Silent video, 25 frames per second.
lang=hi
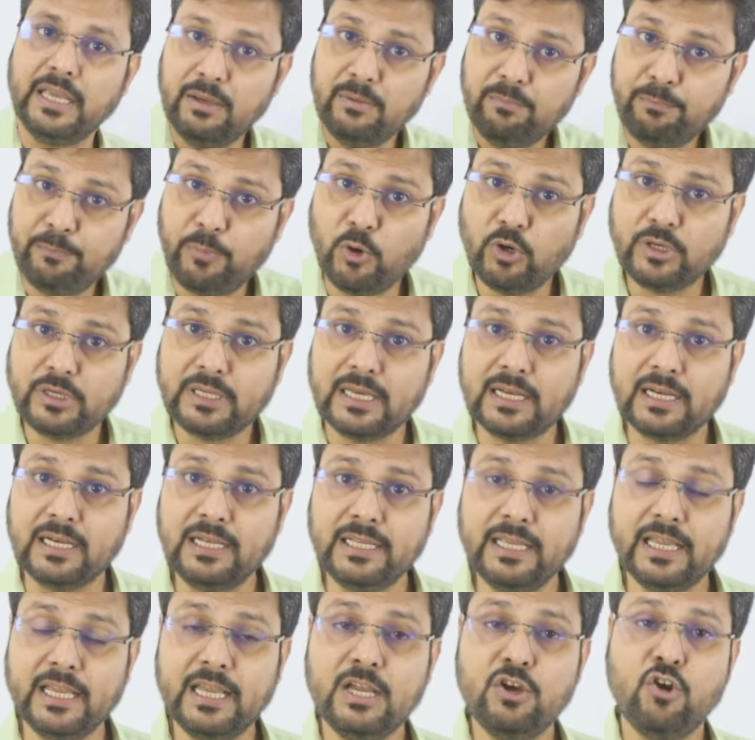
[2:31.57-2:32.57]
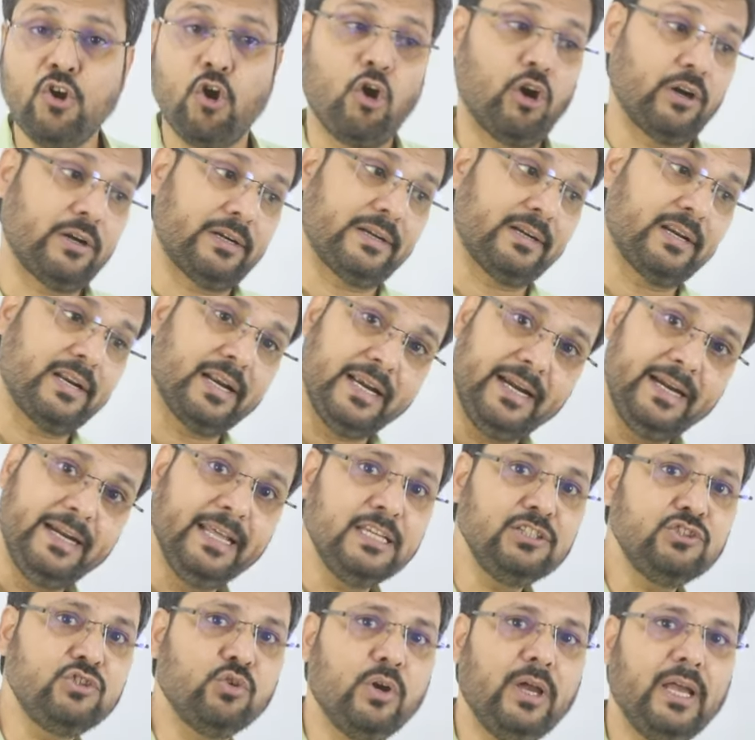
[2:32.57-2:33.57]
इम्पोर्ट कर लिए और
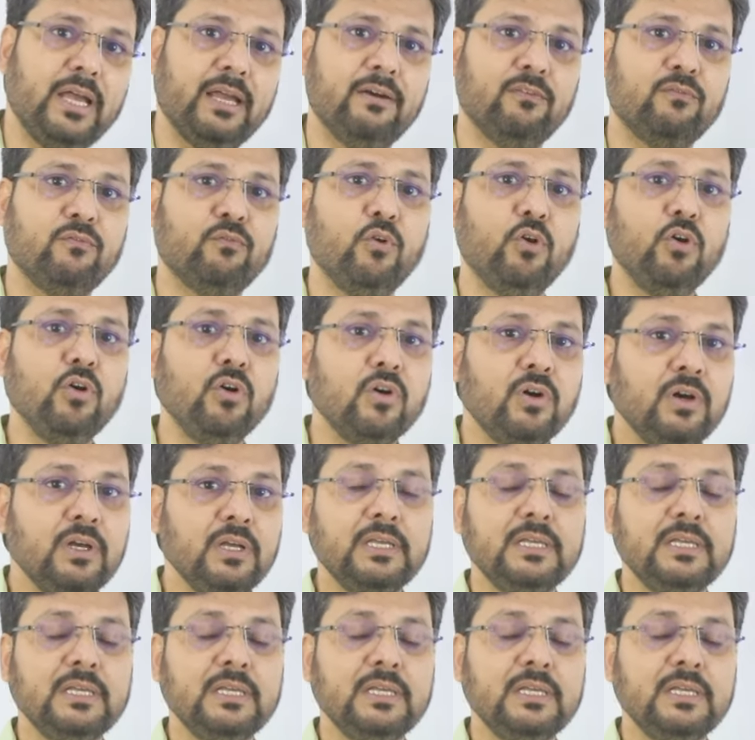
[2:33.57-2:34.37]
ट्रेडिंग जो है वो